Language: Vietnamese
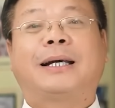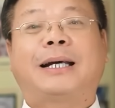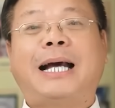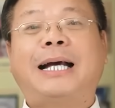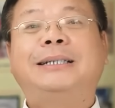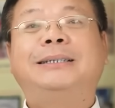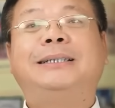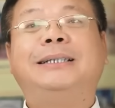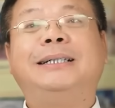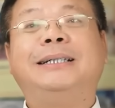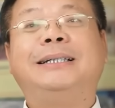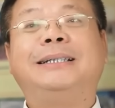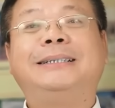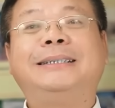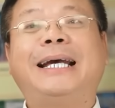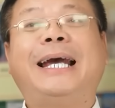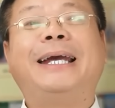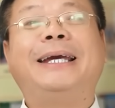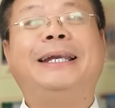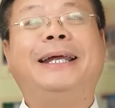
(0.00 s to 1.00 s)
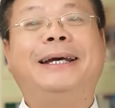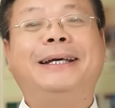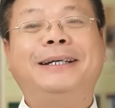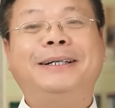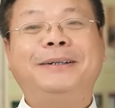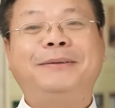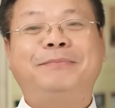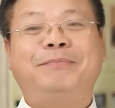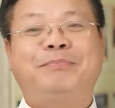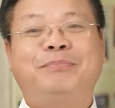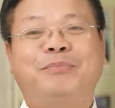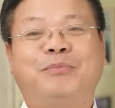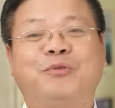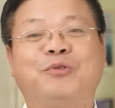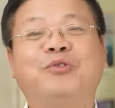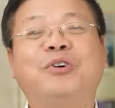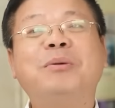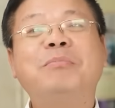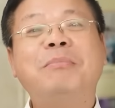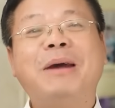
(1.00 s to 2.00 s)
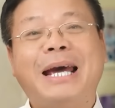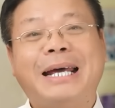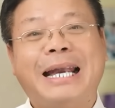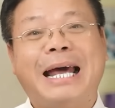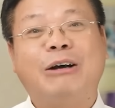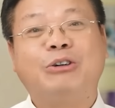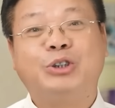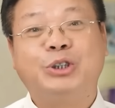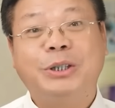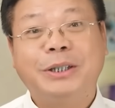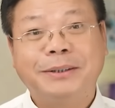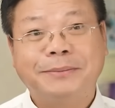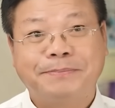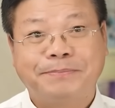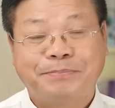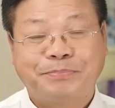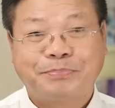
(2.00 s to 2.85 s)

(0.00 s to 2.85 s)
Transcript: Các chị chạy đến với mẹ nào trước?